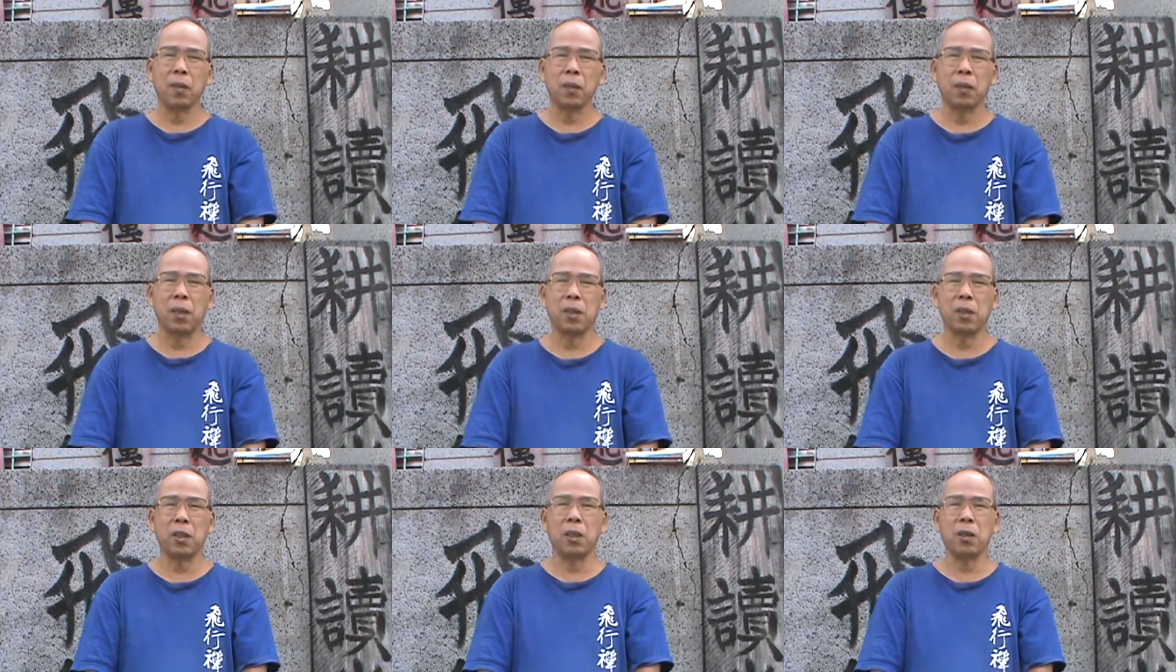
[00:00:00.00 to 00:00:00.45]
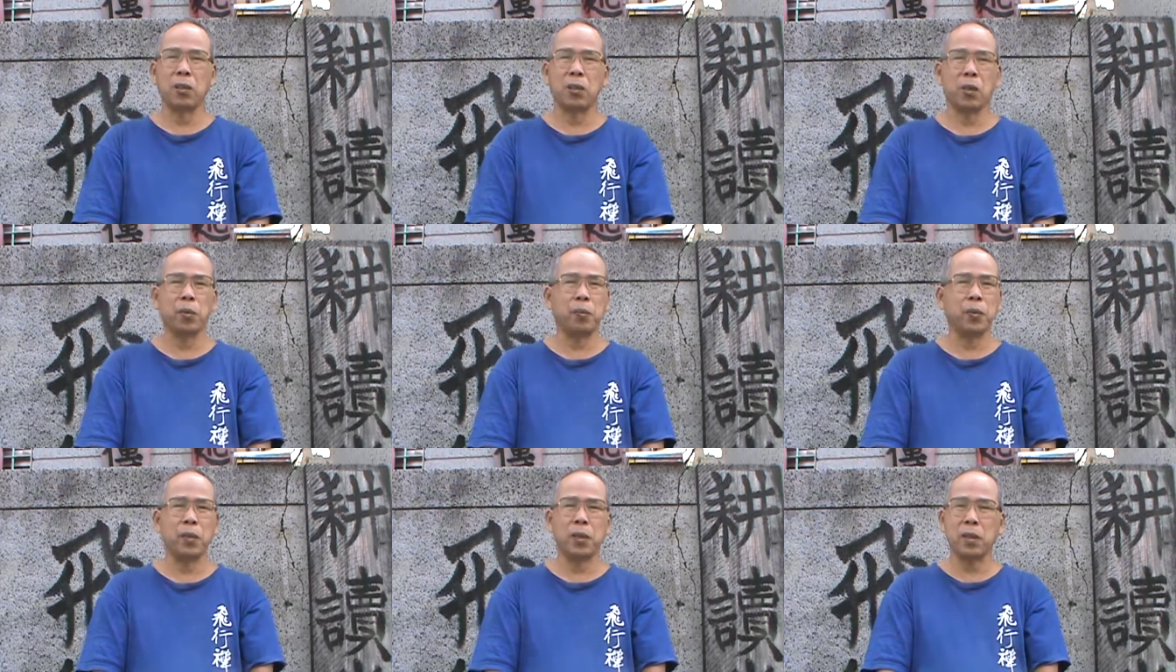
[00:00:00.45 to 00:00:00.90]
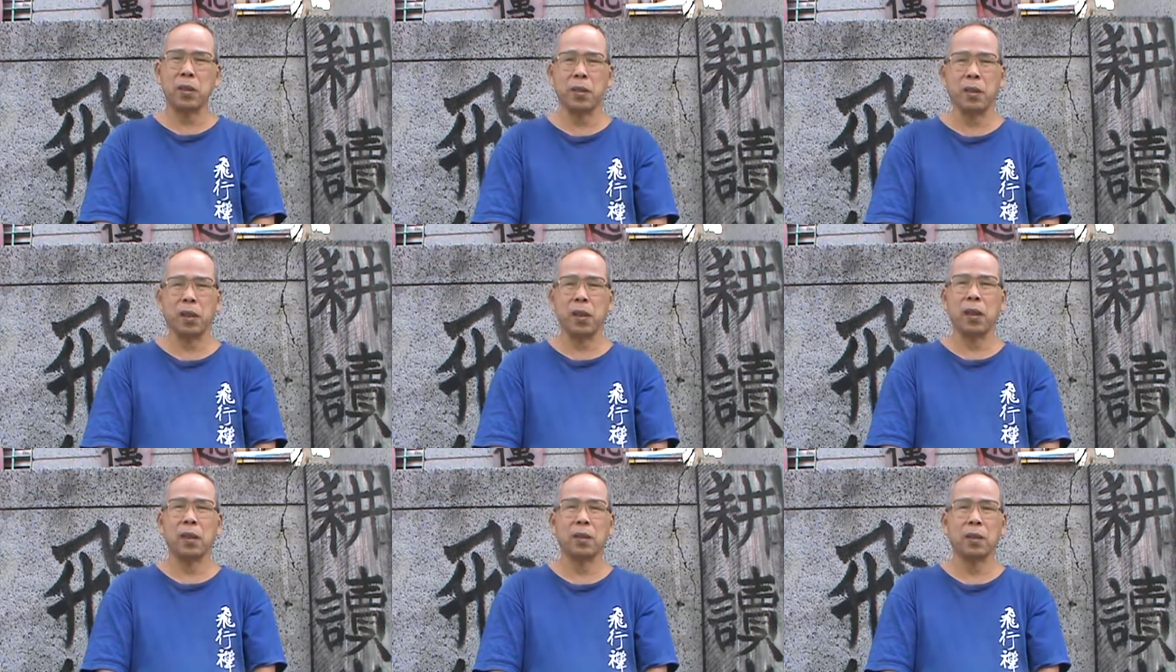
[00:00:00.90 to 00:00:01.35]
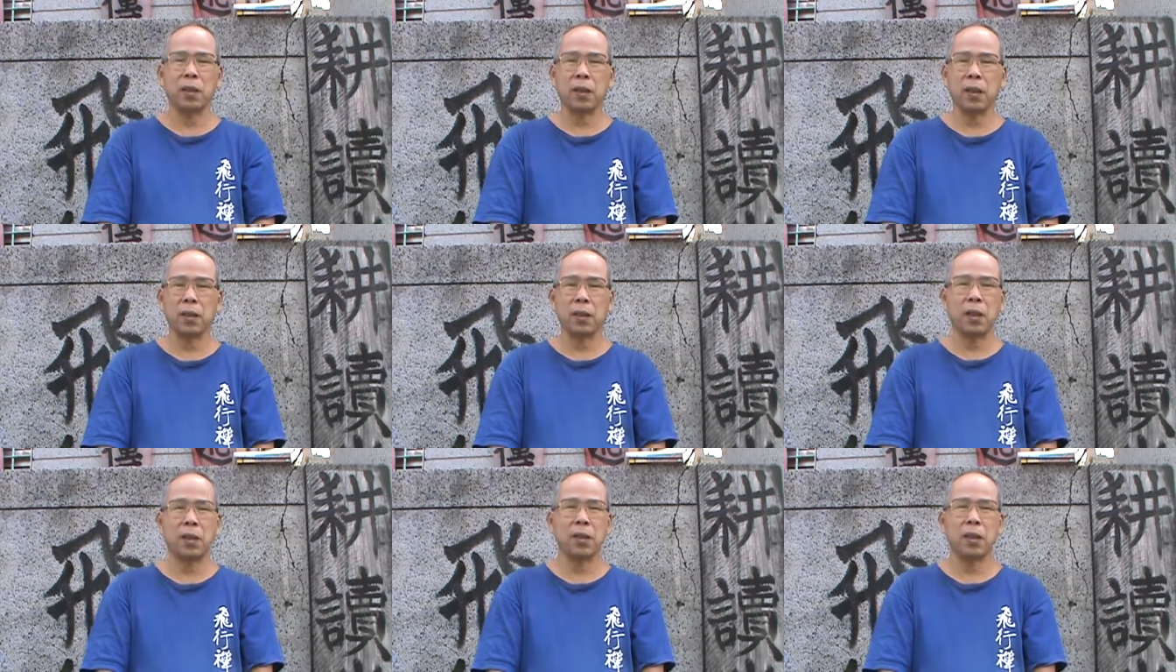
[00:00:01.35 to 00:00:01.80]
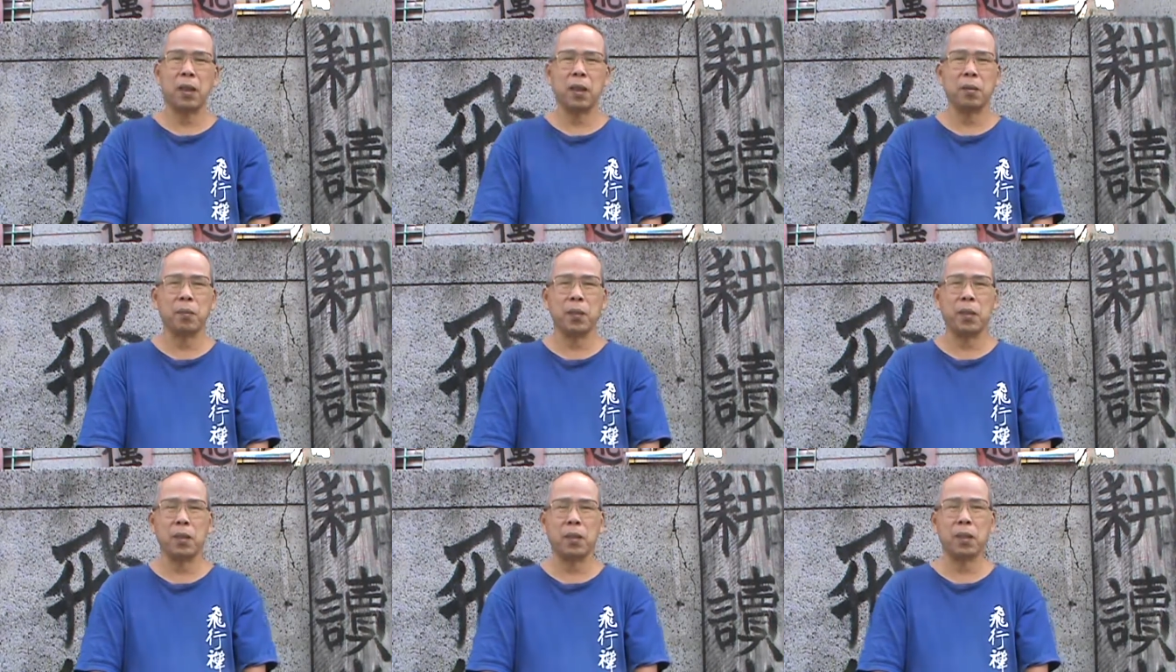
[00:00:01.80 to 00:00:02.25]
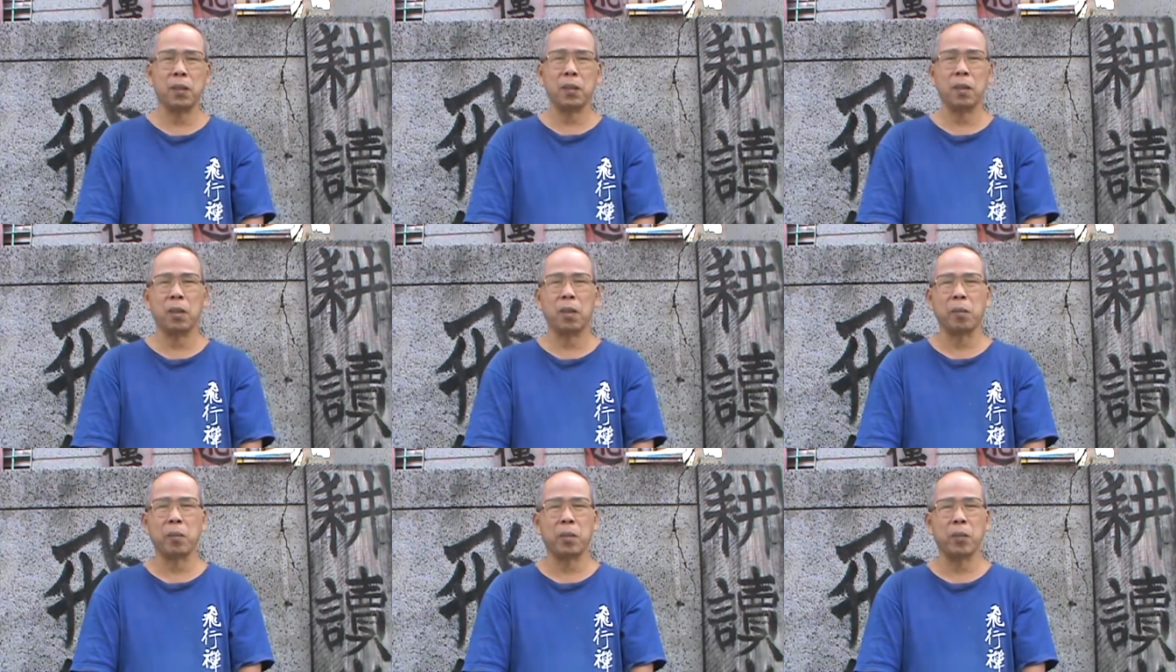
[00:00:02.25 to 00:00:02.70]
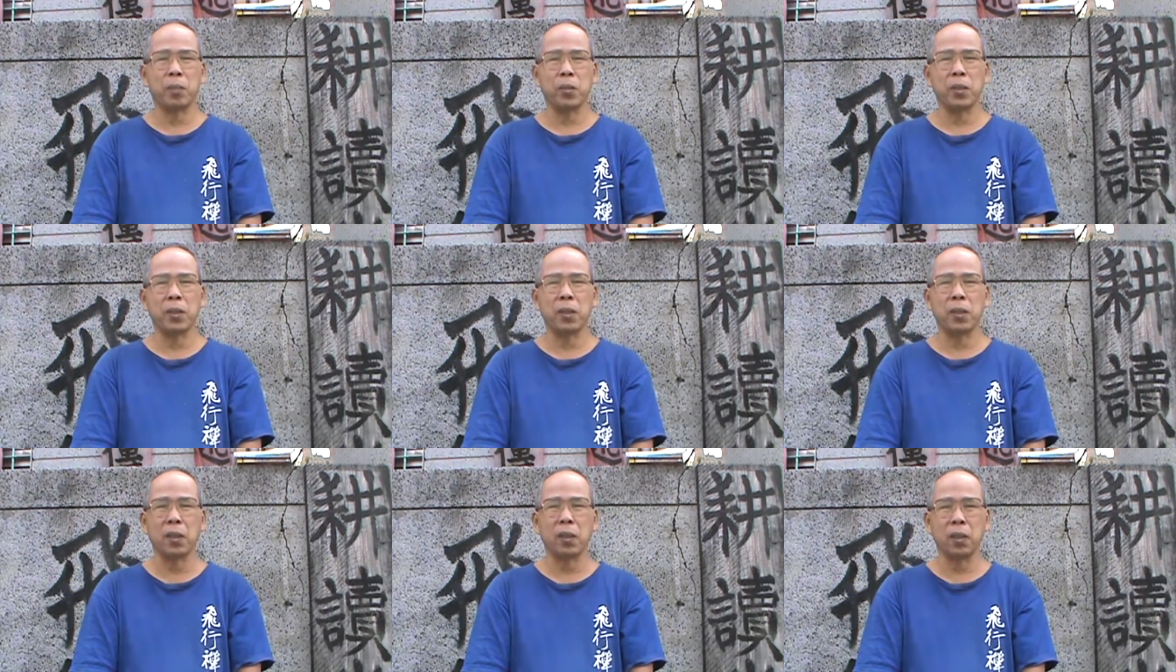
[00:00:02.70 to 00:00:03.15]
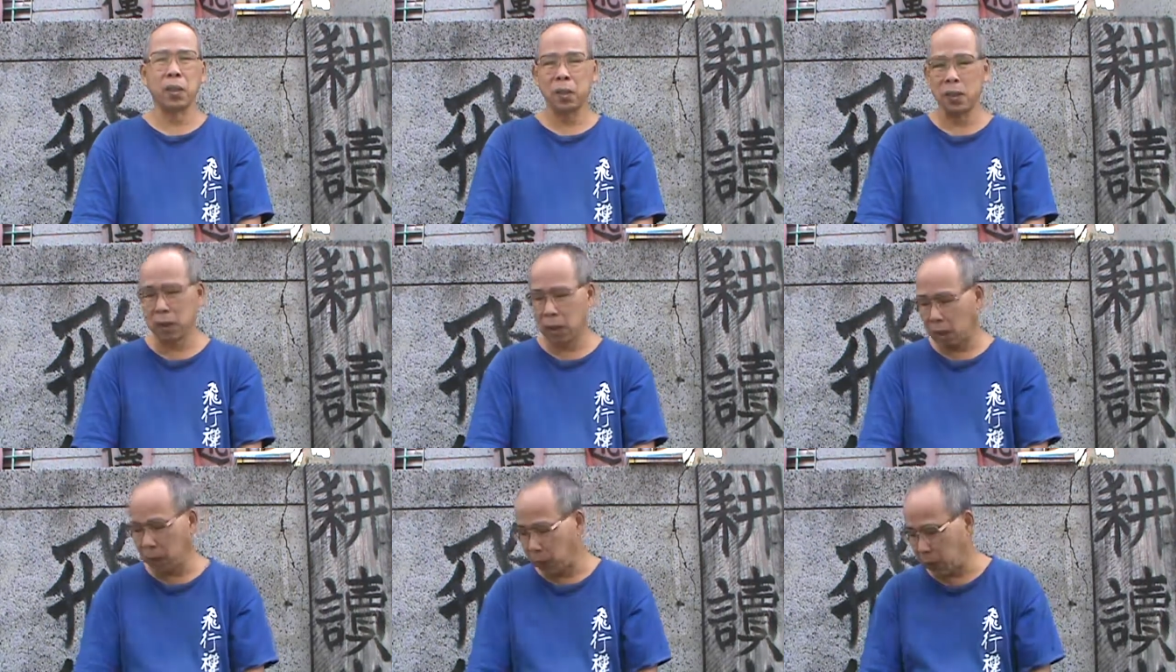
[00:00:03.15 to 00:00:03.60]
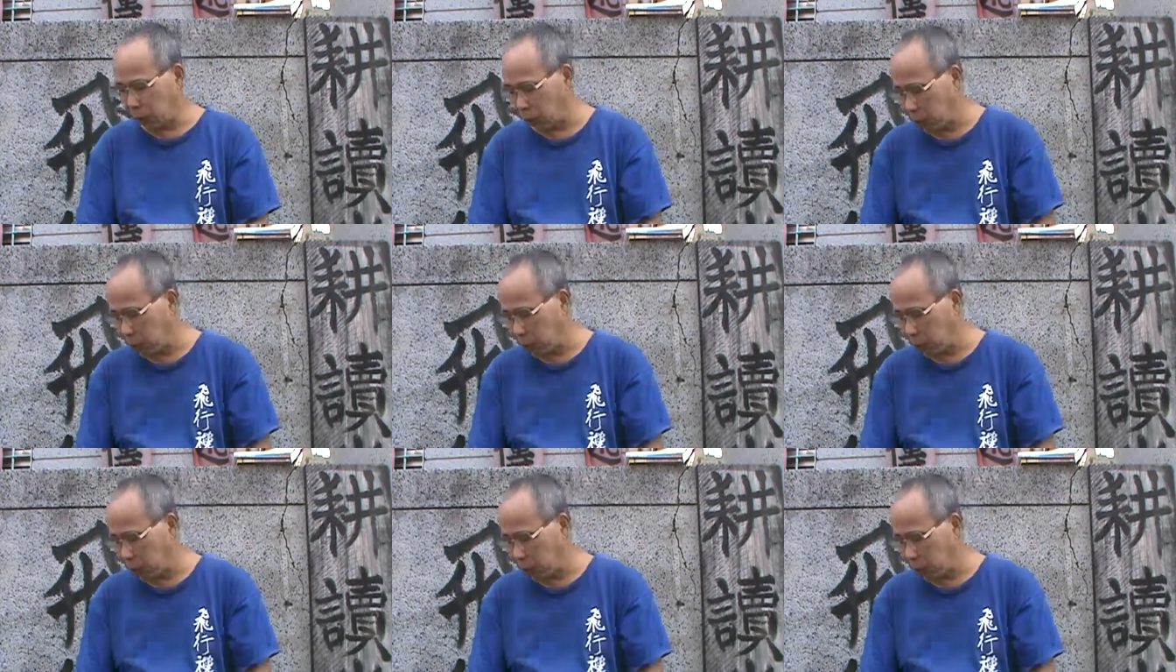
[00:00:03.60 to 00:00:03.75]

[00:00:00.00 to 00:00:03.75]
他姐姐说不是的，他在家里面小名不是这个，三毛